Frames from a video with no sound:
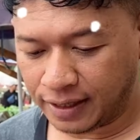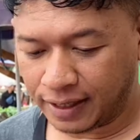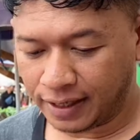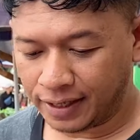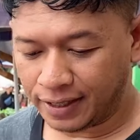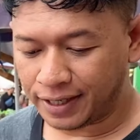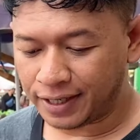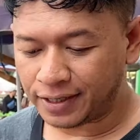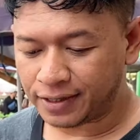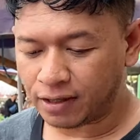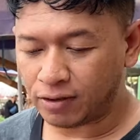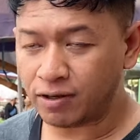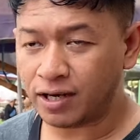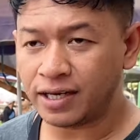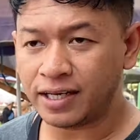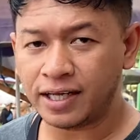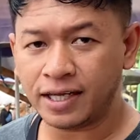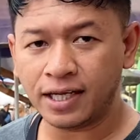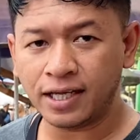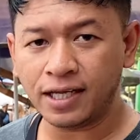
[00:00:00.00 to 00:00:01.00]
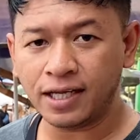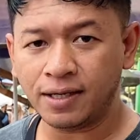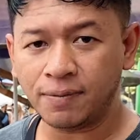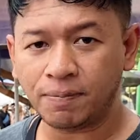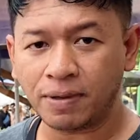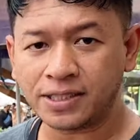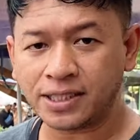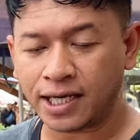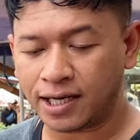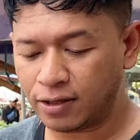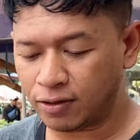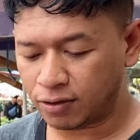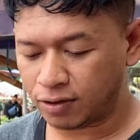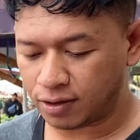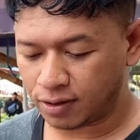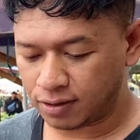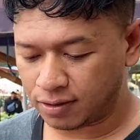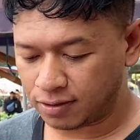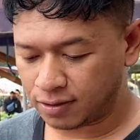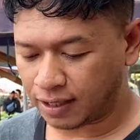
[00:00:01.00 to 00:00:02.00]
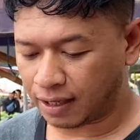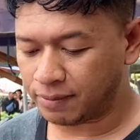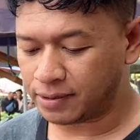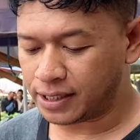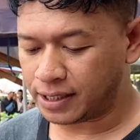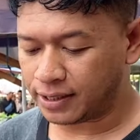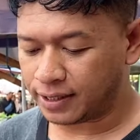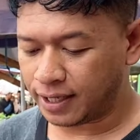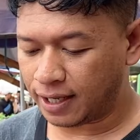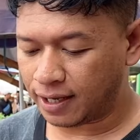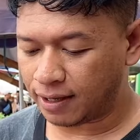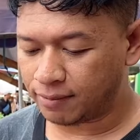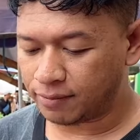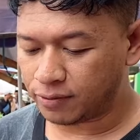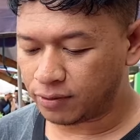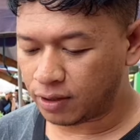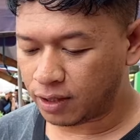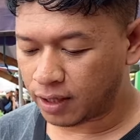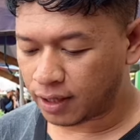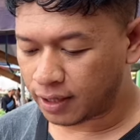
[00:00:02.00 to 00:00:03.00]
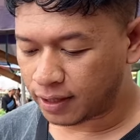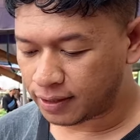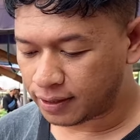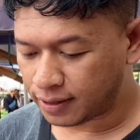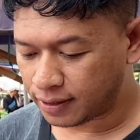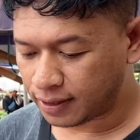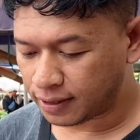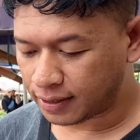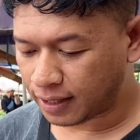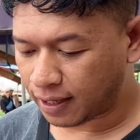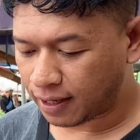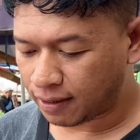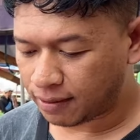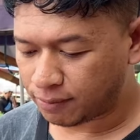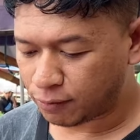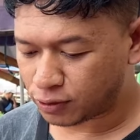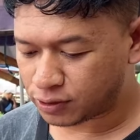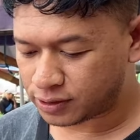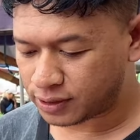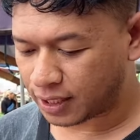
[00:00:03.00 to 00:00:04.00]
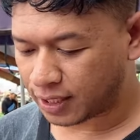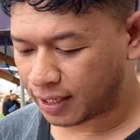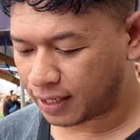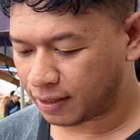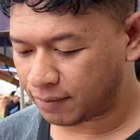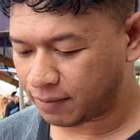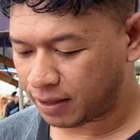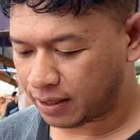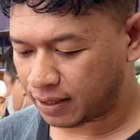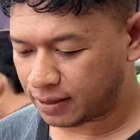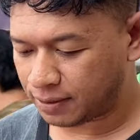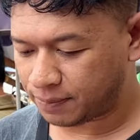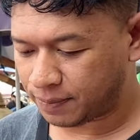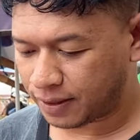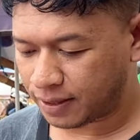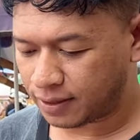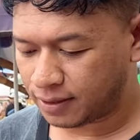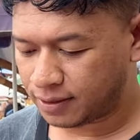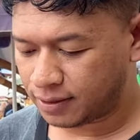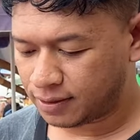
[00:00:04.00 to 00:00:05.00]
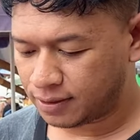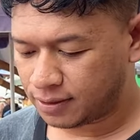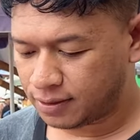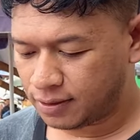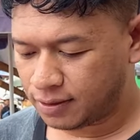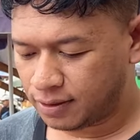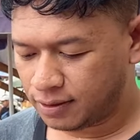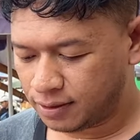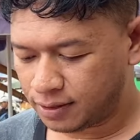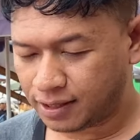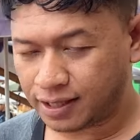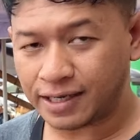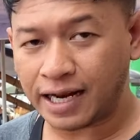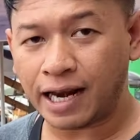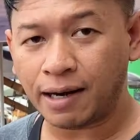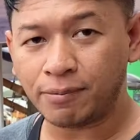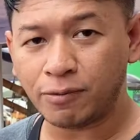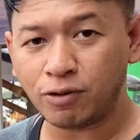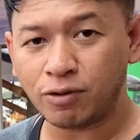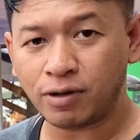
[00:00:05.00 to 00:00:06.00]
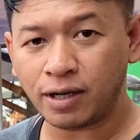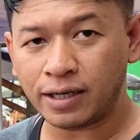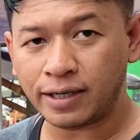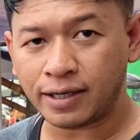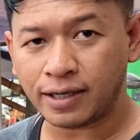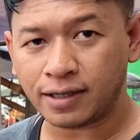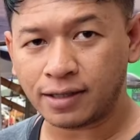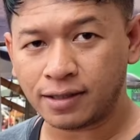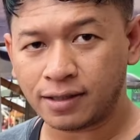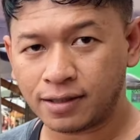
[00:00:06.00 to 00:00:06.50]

Ini kita udah di pasar induk Kramajati, Alhamdulillah, nih kita mau start dari mana nih Pak? Ke dalam dulu kali ya?